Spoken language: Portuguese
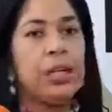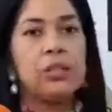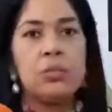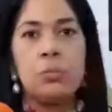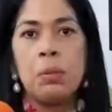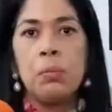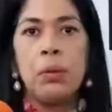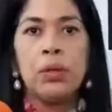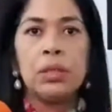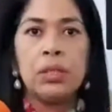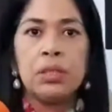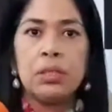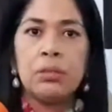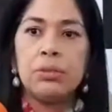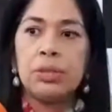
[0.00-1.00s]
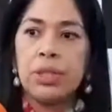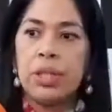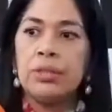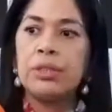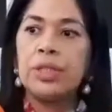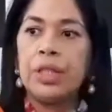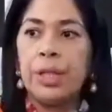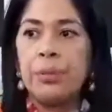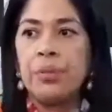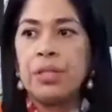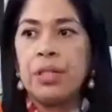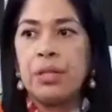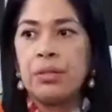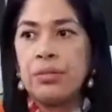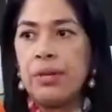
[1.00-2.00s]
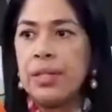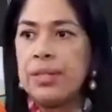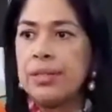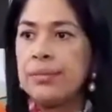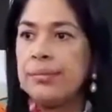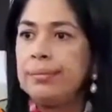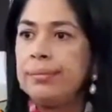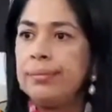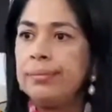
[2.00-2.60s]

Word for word: que é de suma importância nos casos de crimes sexuais.